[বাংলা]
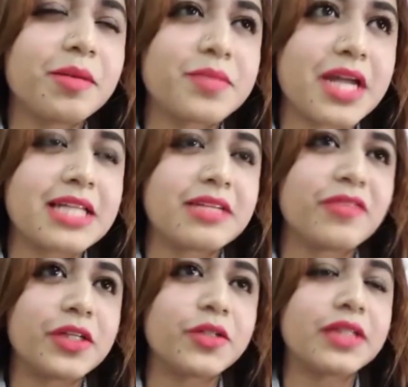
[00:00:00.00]
যারা যারা
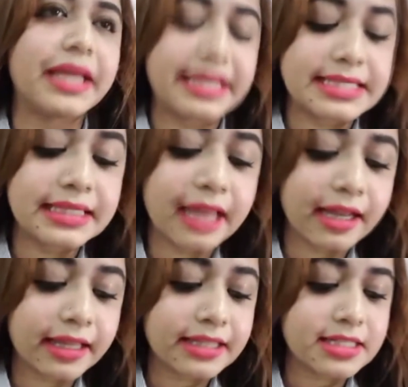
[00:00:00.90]
ভিডিওটা দেখেছেন তারা
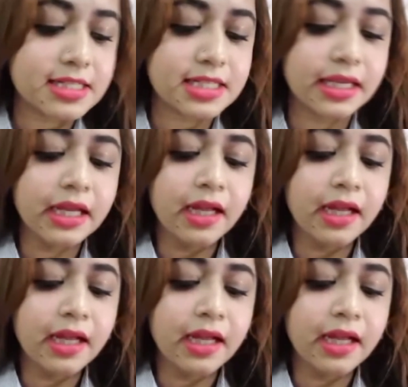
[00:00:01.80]
দেখেছেন যে